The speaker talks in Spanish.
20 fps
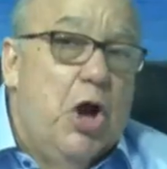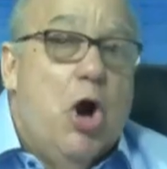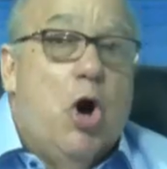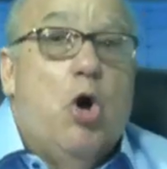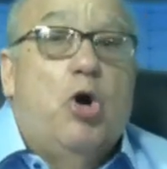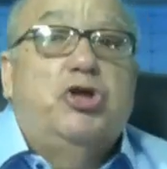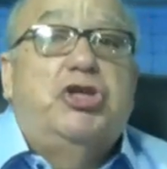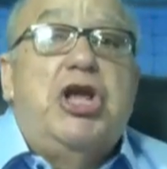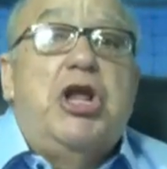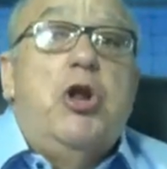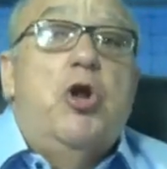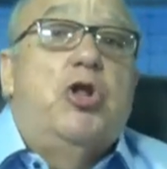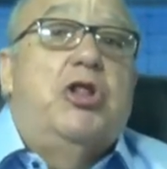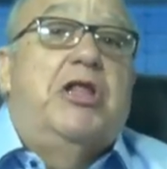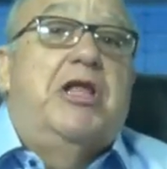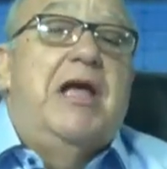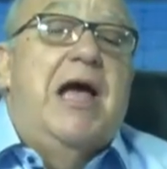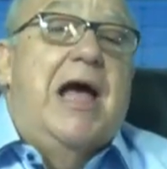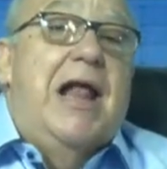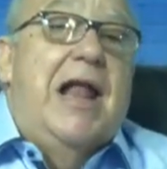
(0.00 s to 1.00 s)
o si no
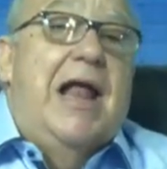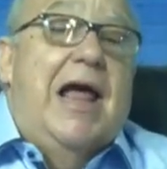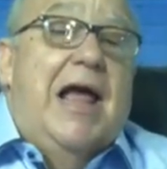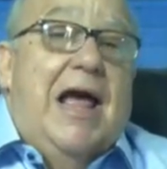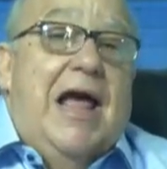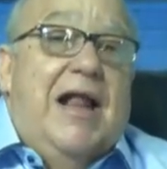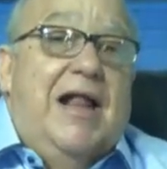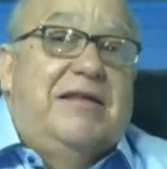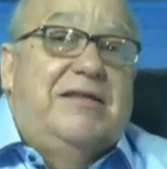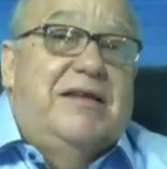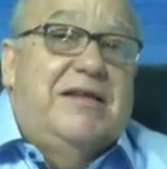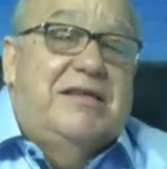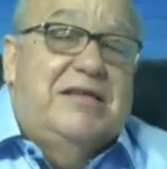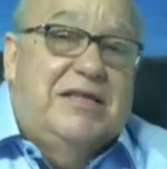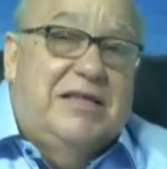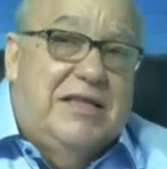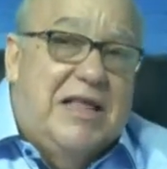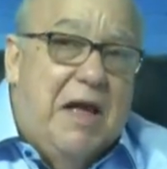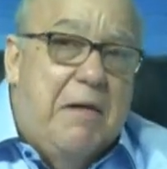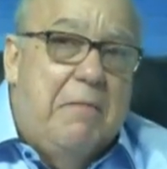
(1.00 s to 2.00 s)
tiene el
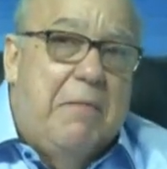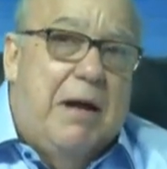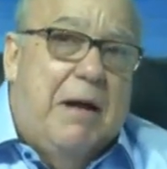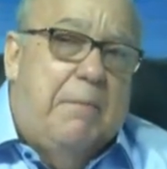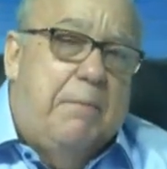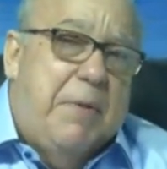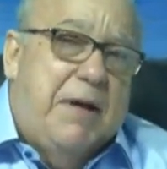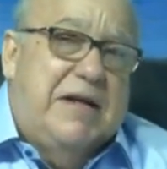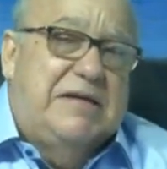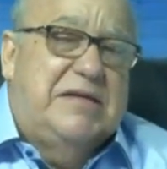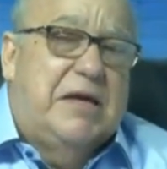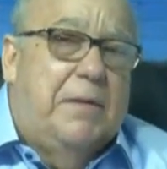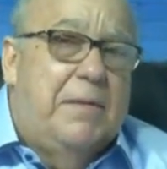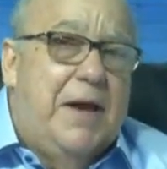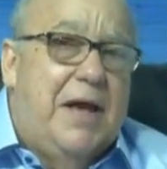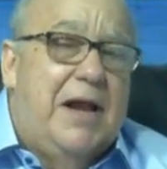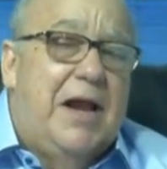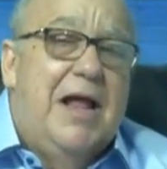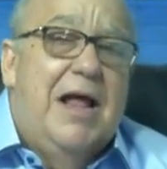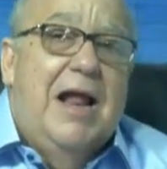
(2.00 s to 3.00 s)
sistema para
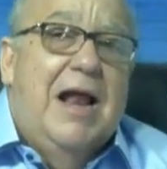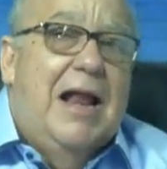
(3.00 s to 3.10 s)
saber